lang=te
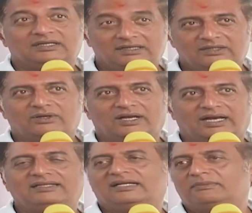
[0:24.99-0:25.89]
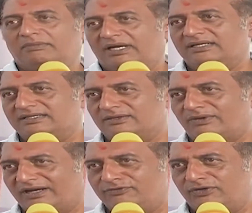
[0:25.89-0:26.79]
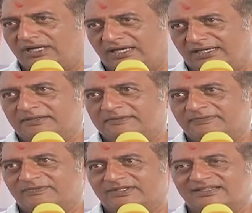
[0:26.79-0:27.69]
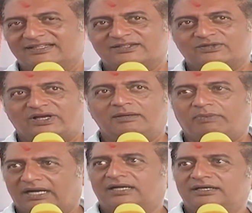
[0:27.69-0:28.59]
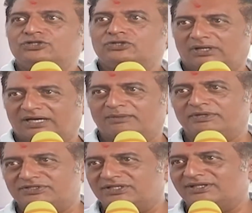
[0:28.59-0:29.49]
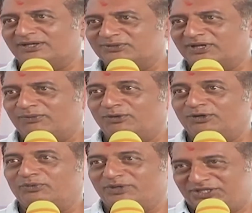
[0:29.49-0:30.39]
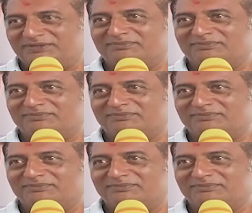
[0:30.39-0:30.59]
లేదు ఐ లైక్ దట్ మ్యాన్ ఈజ్ అ వండర్ఫుల్ గై సో ఆయన పక్కన నించోవాలనిపించింది నాకు ఐ వాంట్ టు విష్